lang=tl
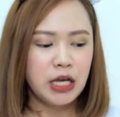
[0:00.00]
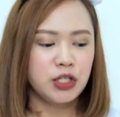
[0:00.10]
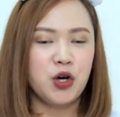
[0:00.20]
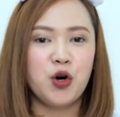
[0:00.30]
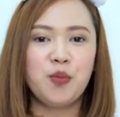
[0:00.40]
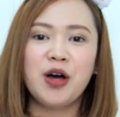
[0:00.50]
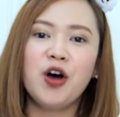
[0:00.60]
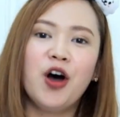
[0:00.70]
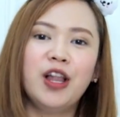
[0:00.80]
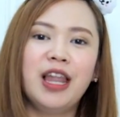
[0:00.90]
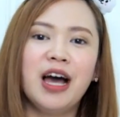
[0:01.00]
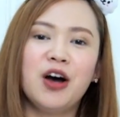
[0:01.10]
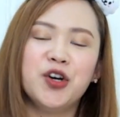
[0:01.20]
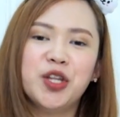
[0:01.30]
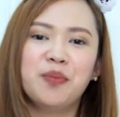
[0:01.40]
So, mag-haul lang
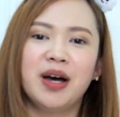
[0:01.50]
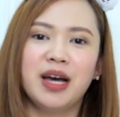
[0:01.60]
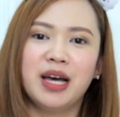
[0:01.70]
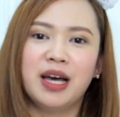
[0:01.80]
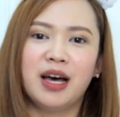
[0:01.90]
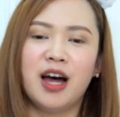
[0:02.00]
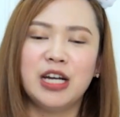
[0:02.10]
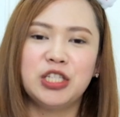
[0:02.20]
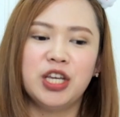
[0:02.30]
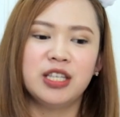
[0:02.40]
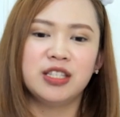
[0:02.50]
ako ng mga RJ